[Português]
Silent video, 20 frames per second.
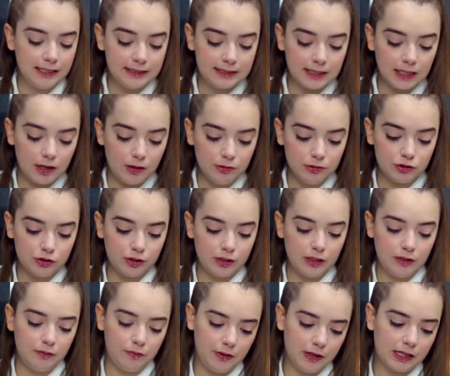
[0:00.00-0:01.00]
Então
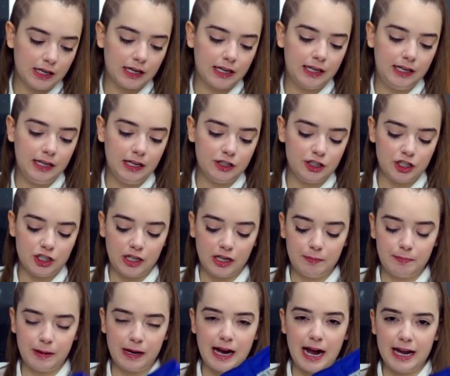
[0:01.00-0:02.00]
significa que a gente tem
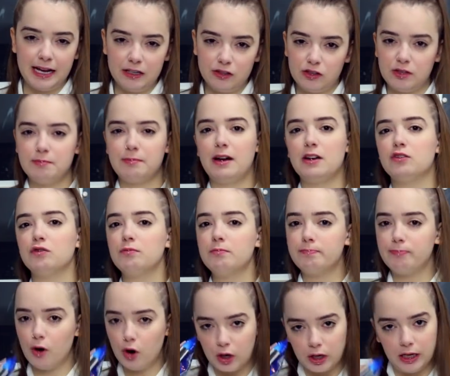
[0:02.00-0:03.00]
que pegar isso mais um
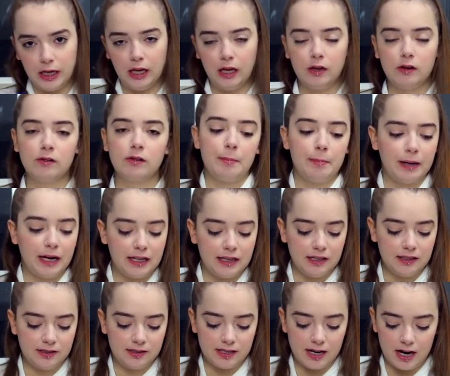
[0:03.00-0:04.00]
pouquinho para
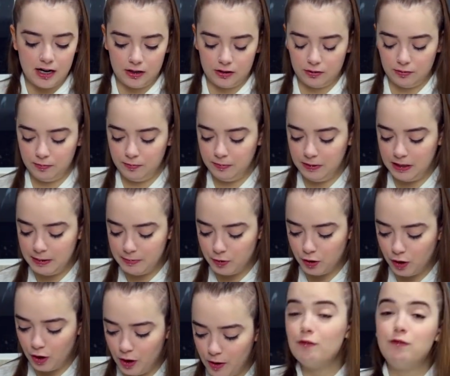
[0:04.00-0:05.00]
dar certo.
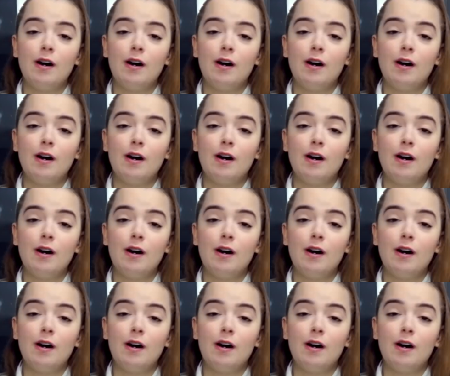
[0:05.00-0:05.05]
Demorou?